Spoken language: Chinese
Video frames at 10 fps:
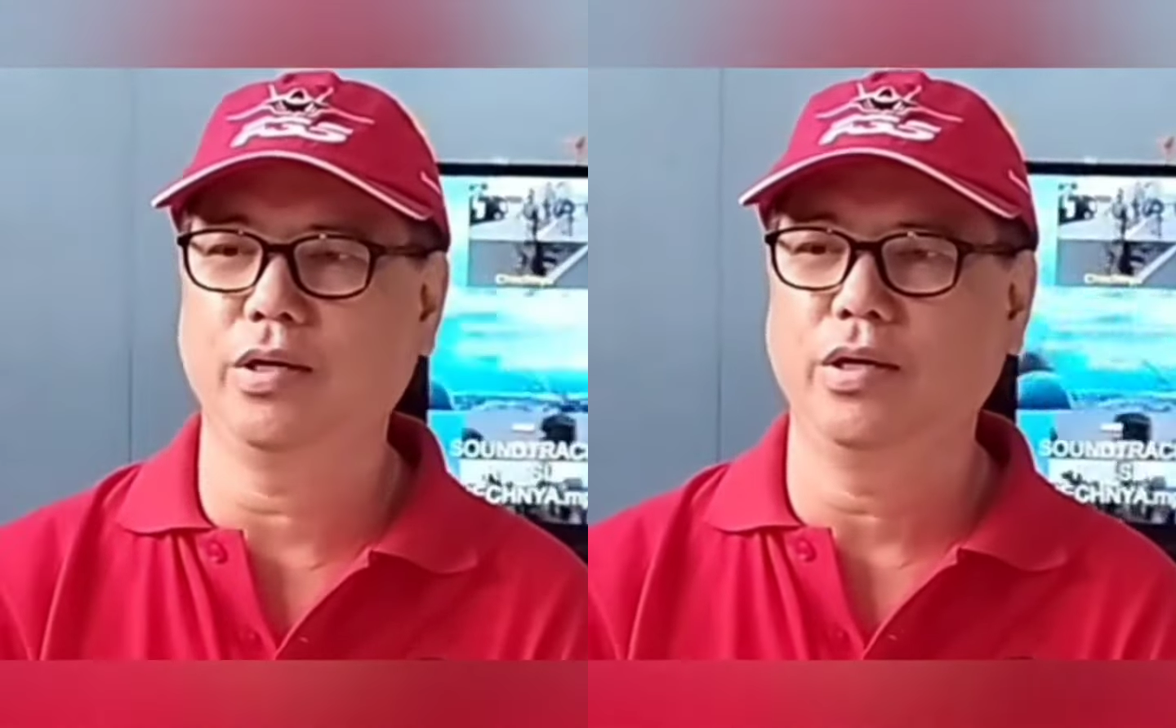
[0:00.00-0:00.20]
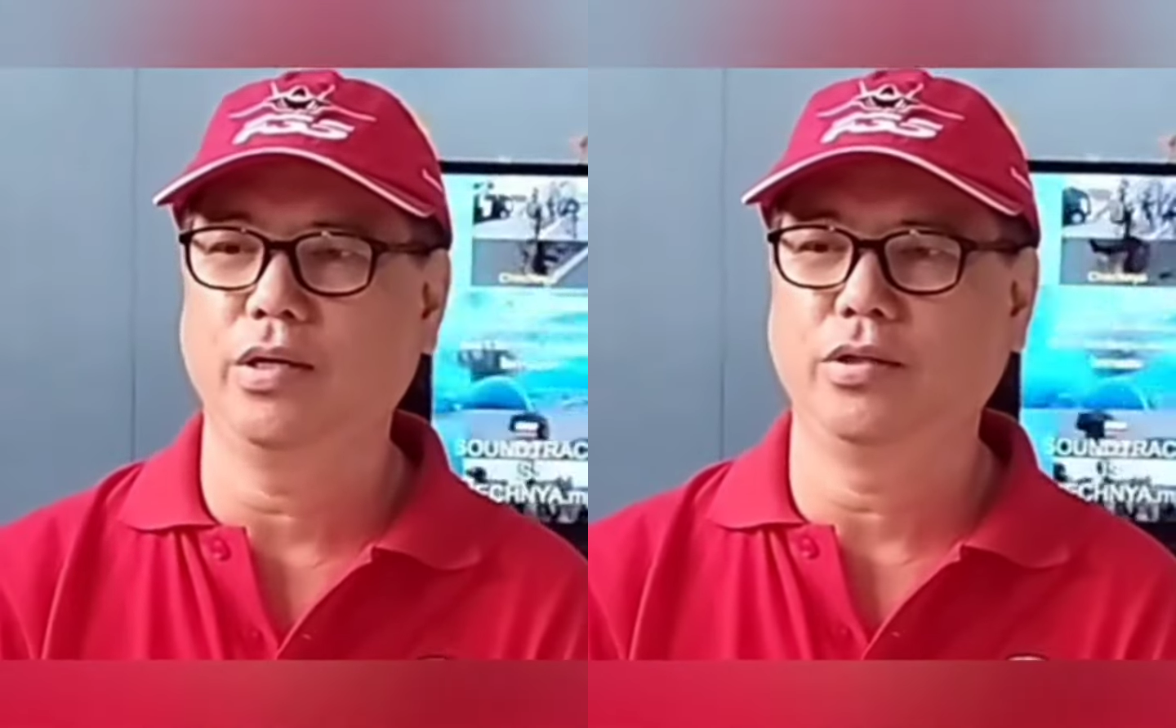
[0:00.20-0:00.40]

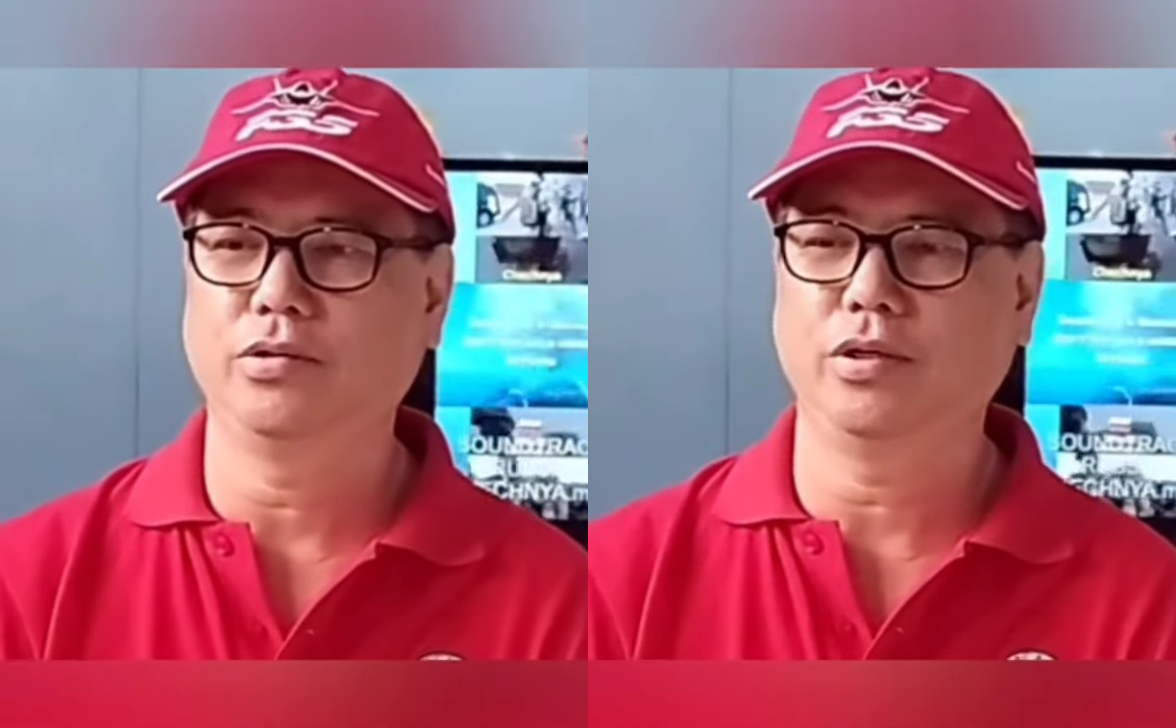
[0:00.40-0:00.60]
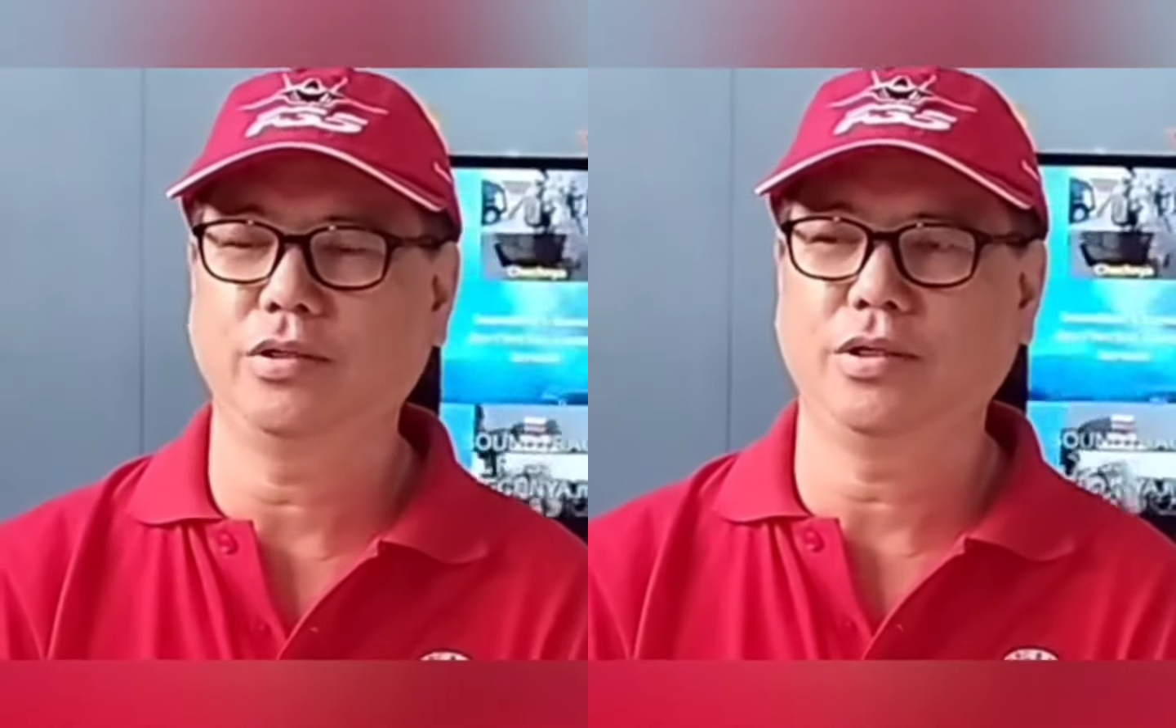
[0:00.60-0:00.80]
斩首
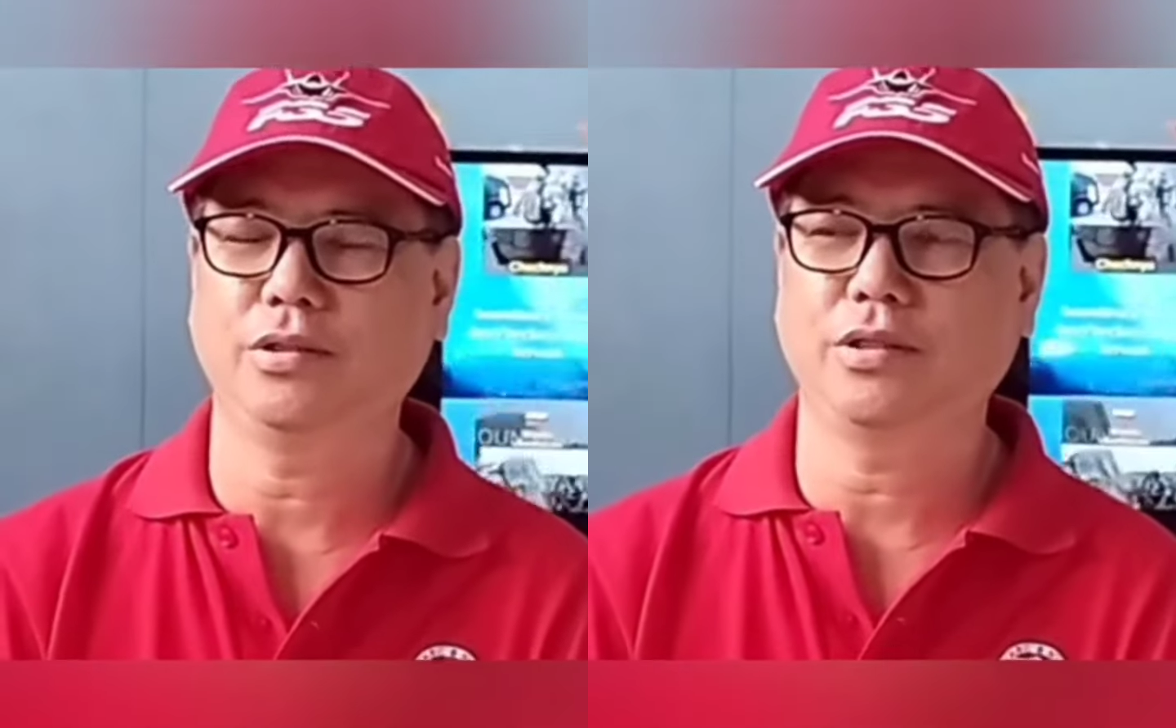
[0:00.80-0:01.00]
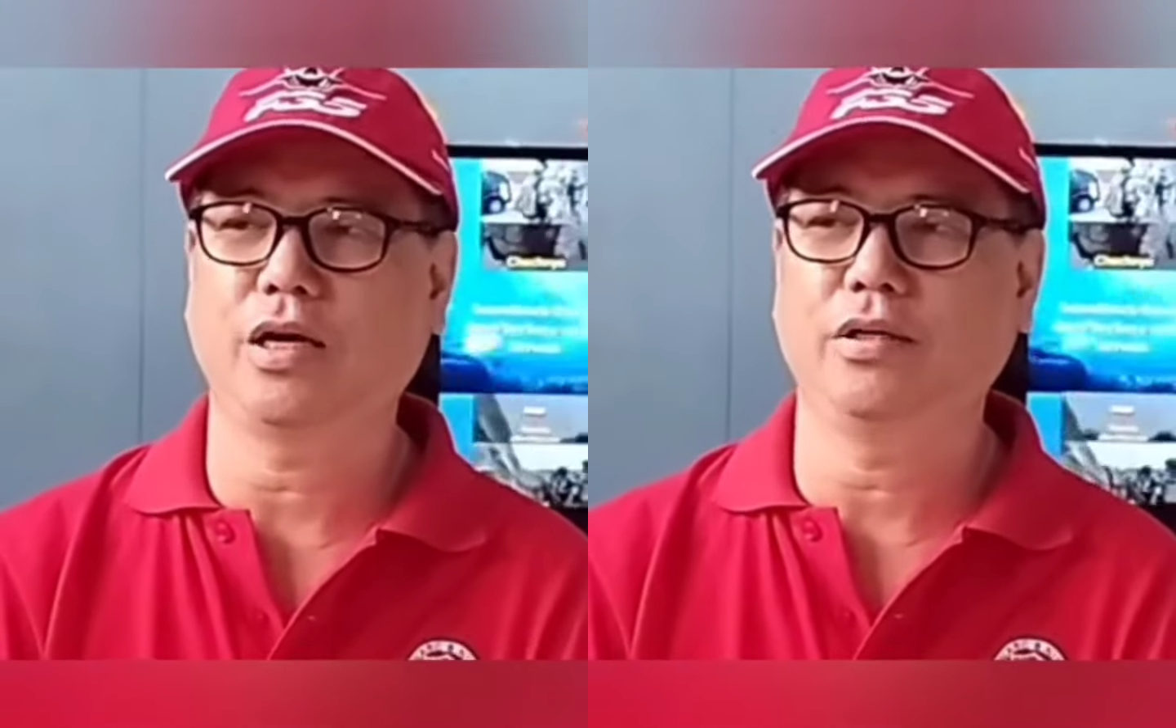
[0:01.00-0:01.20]
行
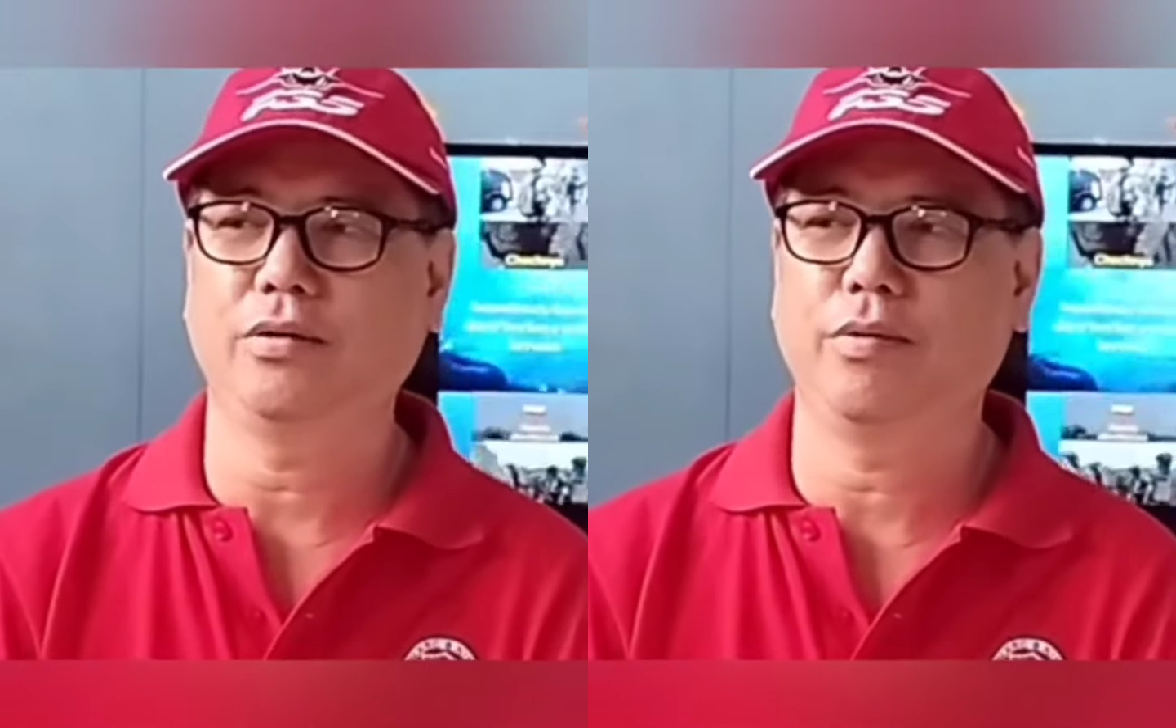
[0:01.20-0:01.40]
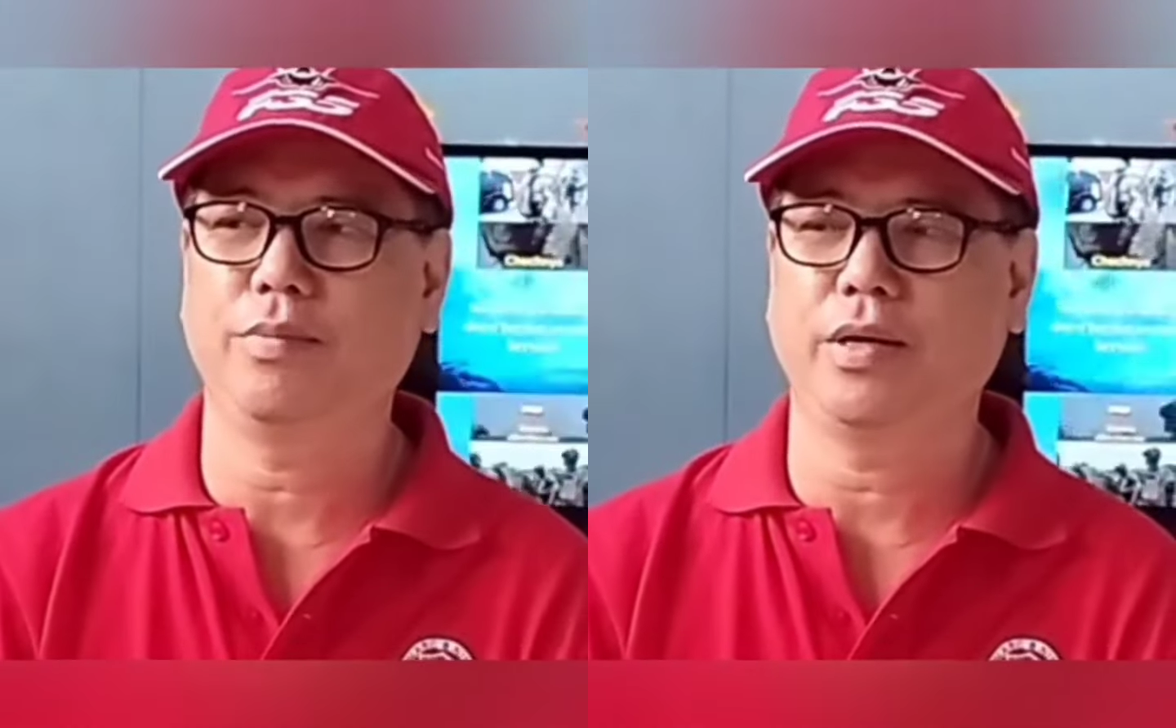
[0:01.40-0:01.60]
动，
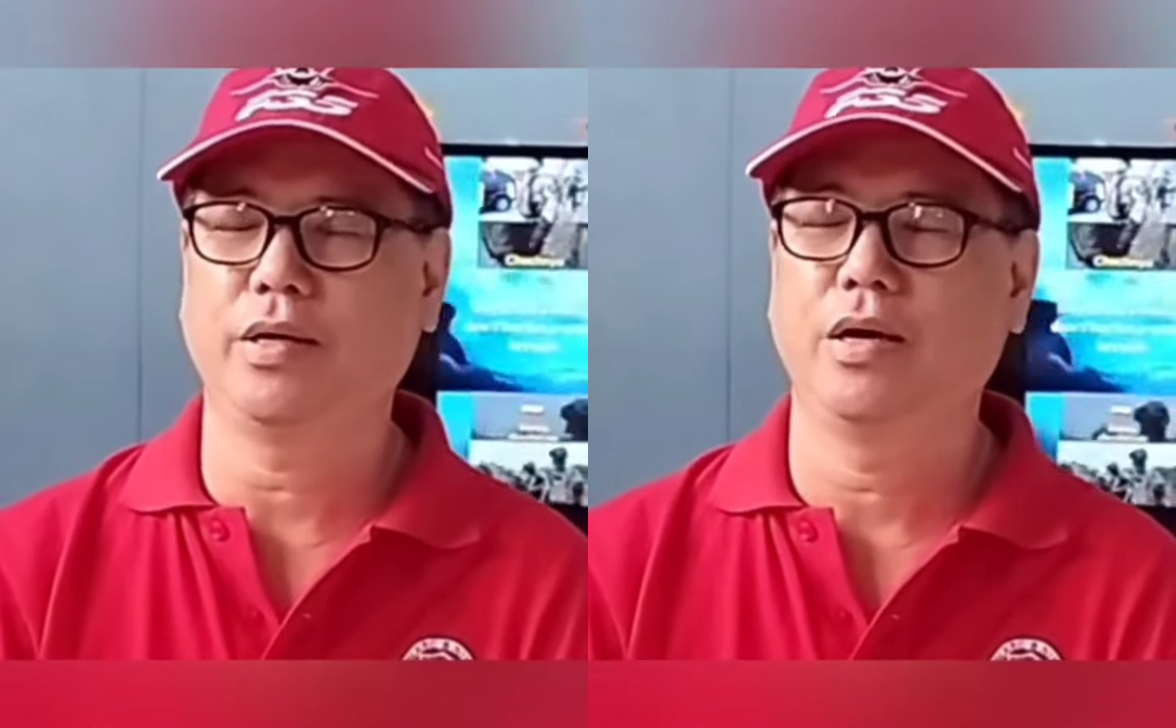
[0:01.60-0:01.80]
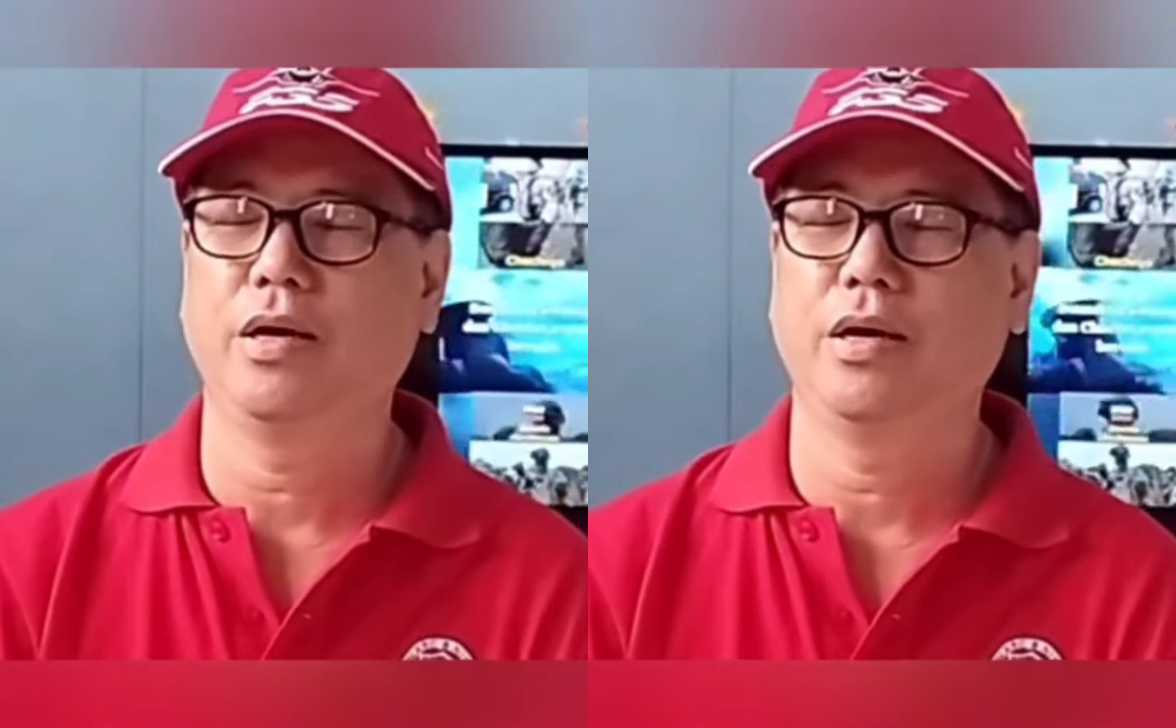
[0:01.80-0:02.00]
斩
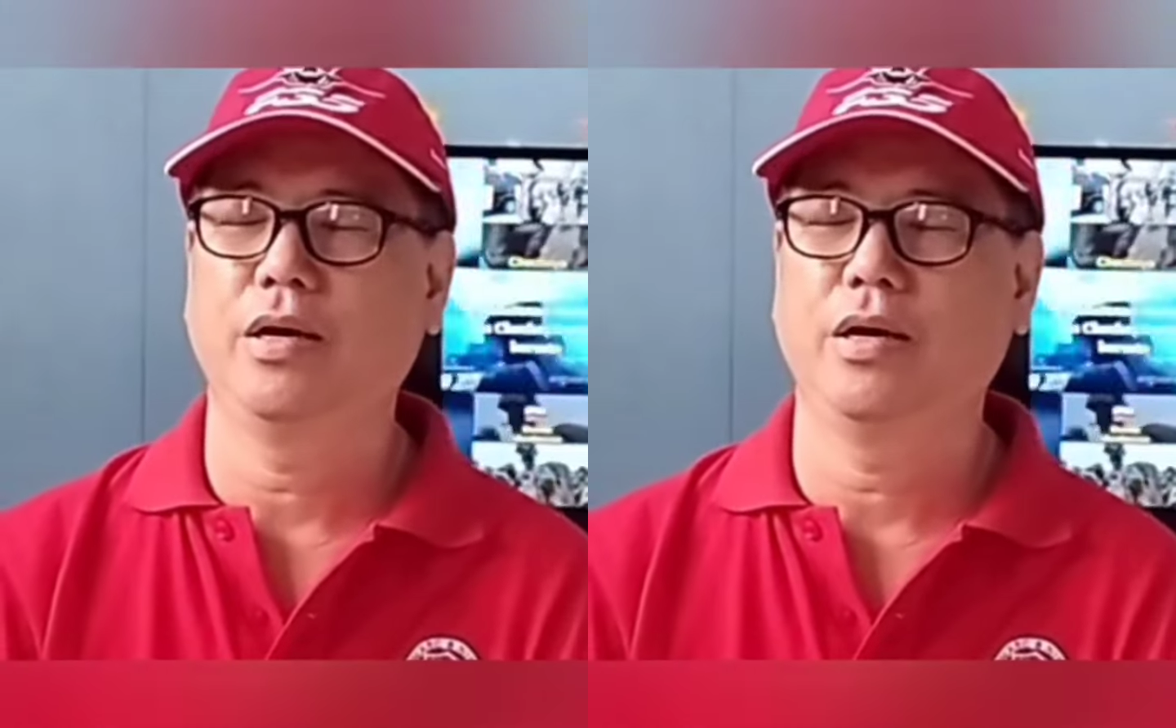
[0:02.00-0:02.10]
首